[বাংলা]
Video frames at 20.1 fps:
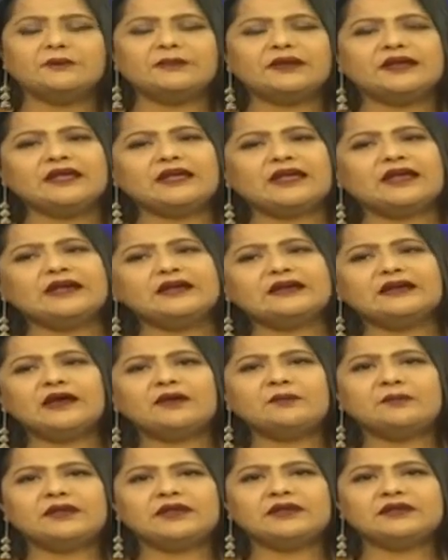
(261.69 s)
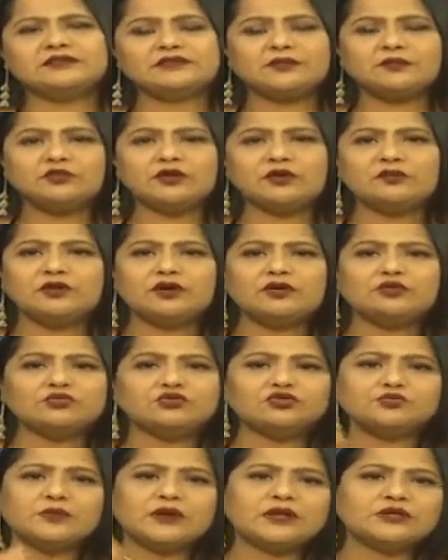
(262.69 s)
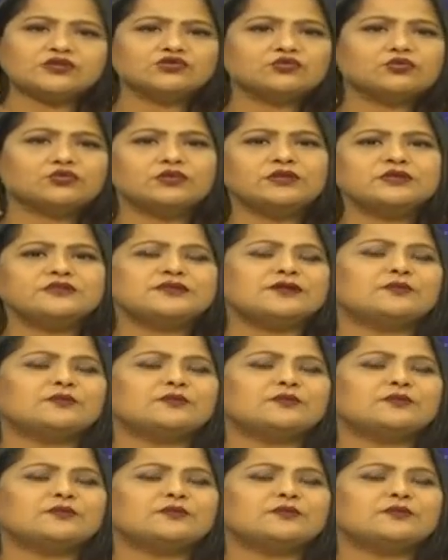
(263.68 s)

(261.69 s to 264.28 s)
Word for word: মানে এটা মানে যেমন আমরা রোজ ব্রাশ করি